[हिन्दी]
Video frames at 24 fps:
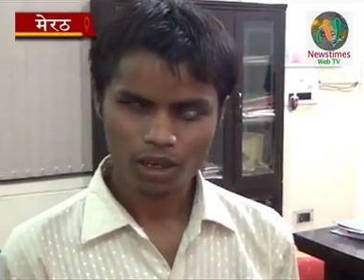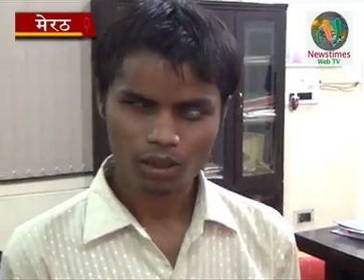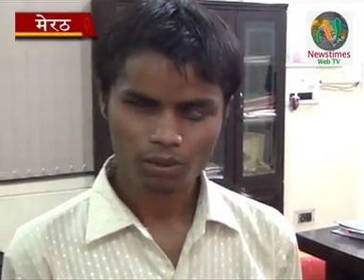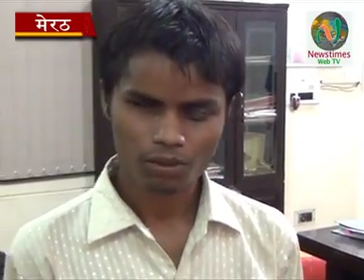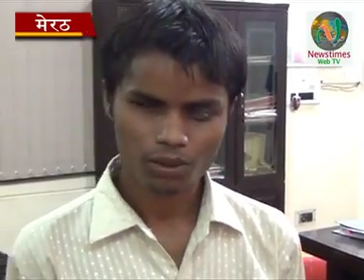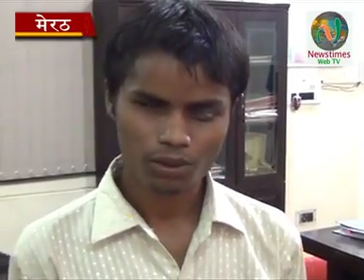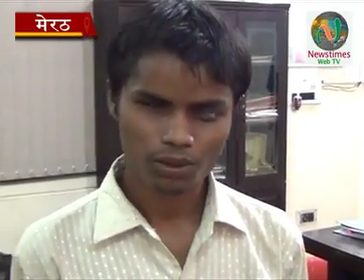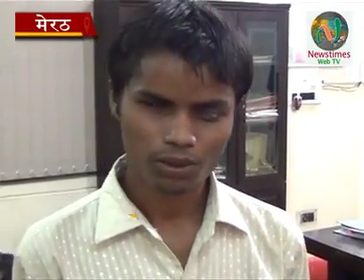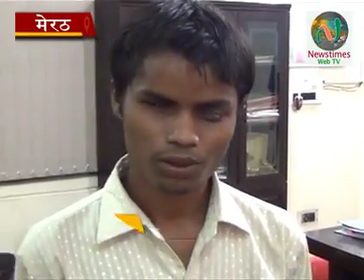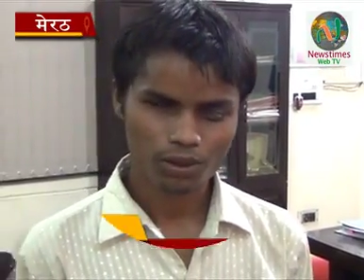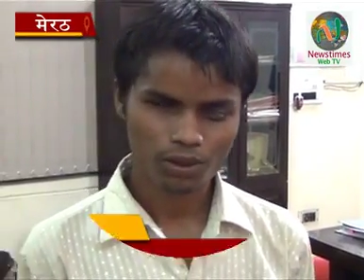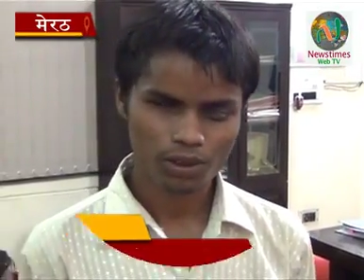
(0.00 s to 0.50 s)

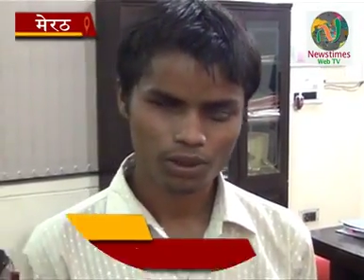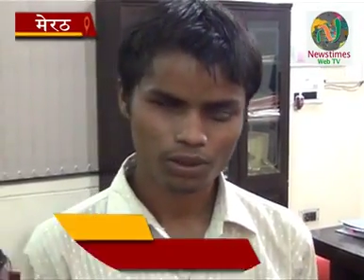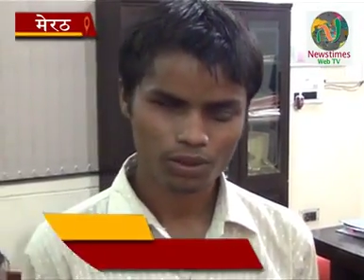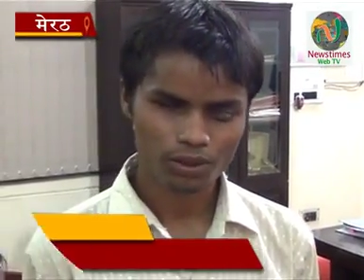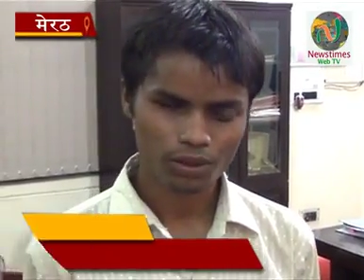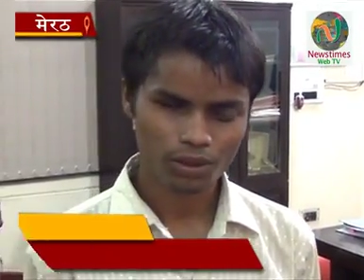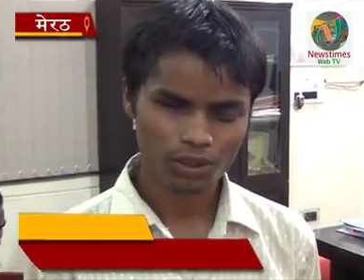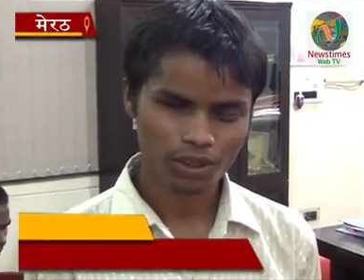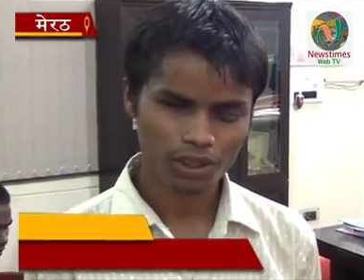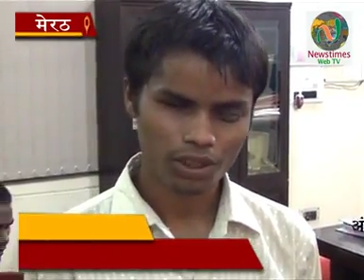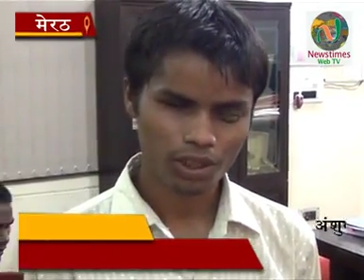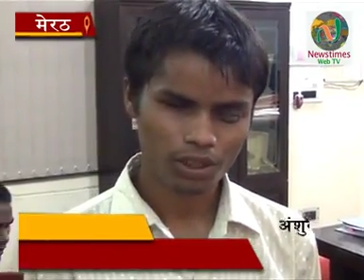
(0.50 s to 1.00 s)
हम लोगों का
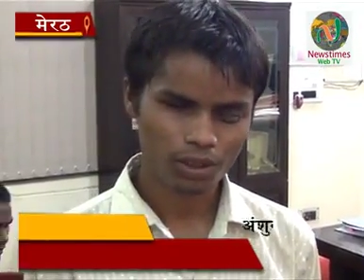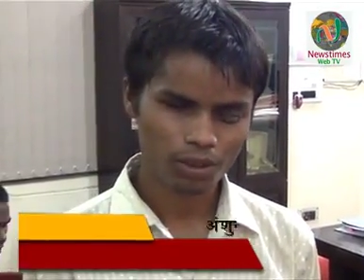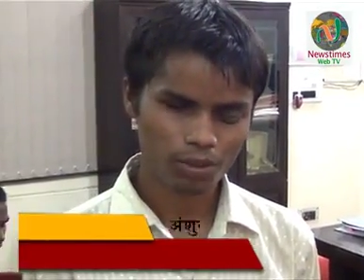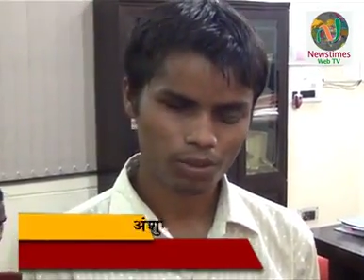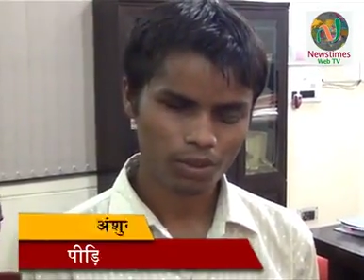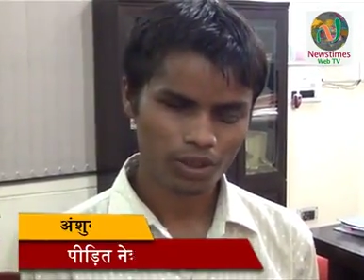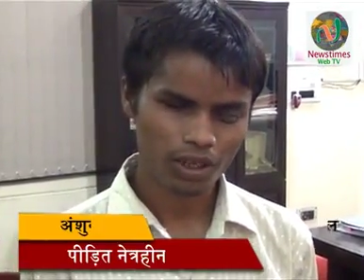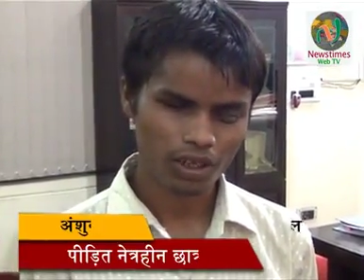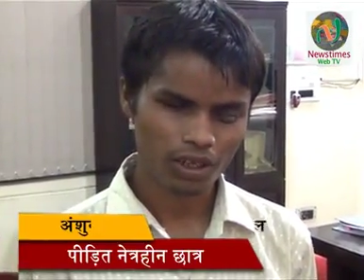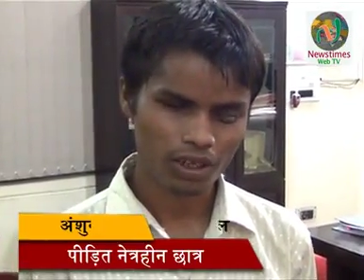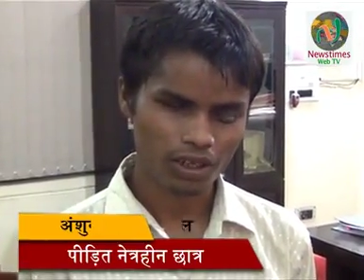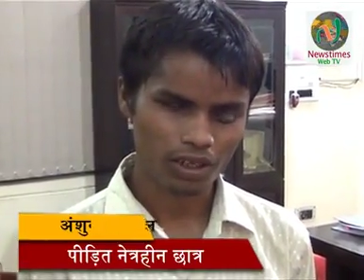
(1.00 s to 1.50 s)
दो हजार
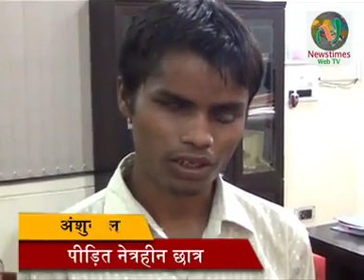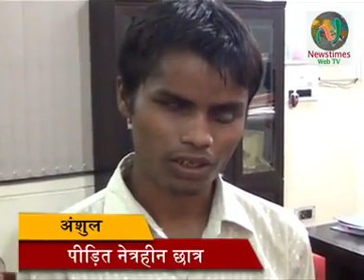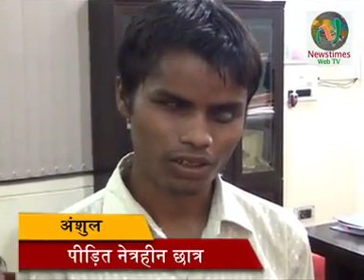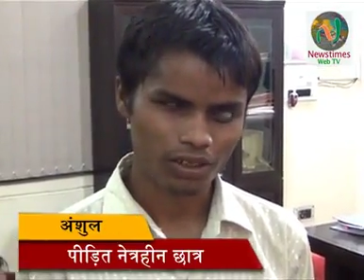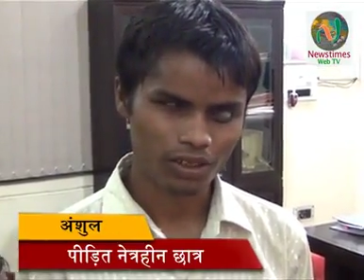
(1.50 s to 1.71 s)
रुपये आ रहा